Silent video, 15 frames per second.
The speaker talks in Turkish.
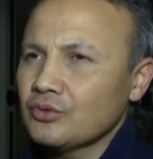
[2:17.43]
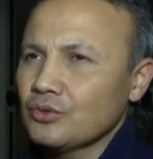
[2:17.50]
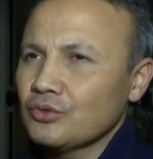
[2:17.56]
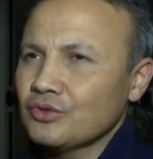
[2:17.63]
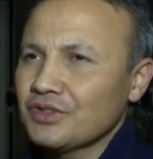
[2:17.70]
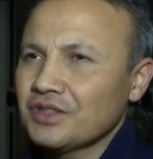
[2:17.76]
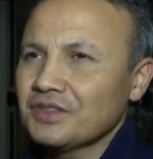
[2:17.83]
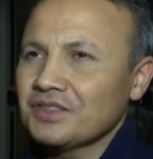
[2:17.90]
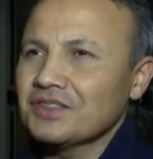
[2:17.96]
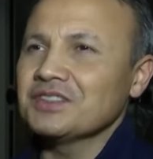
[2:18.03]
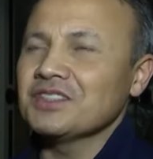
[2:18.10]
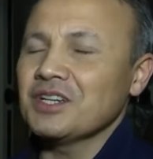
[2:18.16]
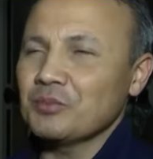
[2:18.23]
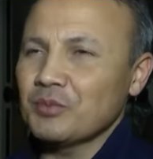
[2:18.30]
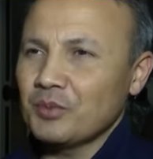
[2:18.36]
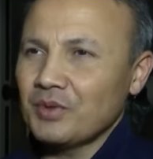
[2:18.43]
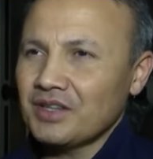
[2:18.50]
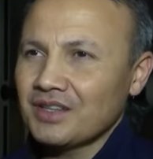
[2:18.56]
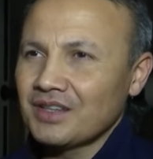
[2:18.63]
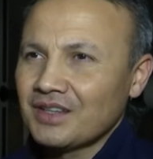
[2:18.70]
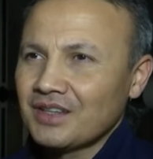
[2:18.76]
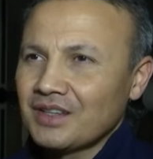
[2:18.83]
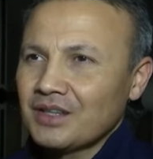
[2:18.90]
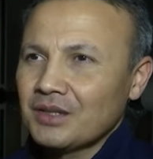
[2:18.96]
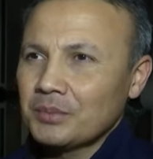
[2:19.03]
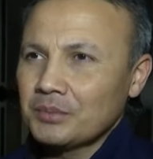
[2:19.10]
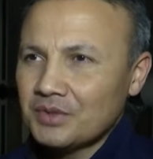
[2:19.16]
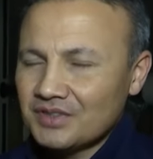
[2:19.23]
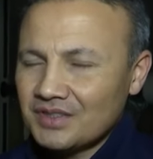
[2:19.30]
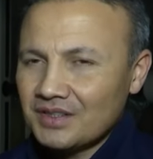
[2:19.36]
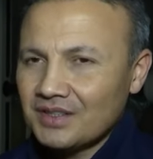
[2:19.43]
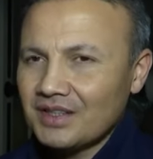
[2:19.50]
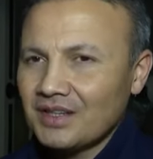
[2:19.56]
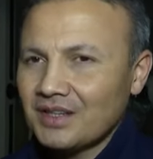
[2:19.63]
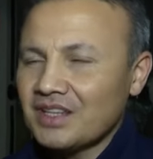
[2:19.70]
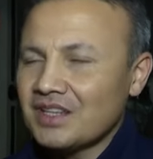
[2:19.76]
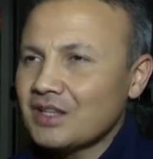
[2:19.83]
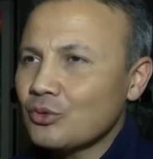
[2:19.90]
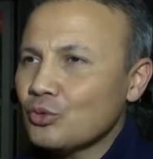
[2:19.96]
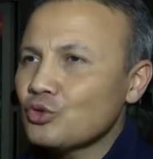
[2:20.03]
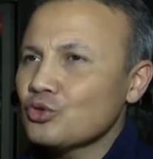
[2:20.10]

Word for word: sıkıntısı çekmemek bize de 2-3